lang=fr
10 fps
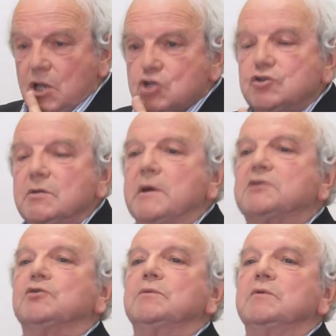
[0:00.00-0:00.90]
Je lui dis, mais
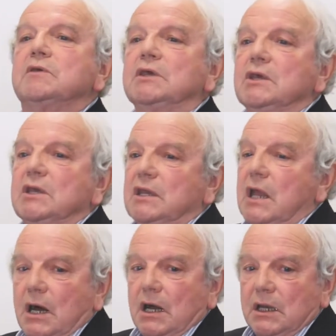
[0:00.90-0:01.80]
attendez, mais il
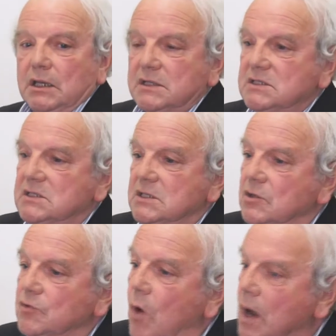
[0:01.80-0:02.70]
a, il a des
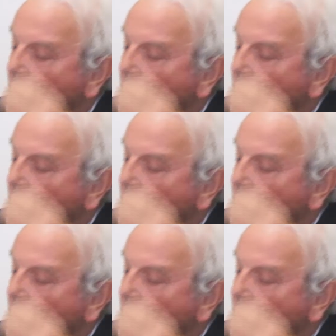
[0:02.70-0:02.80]
ayants droit,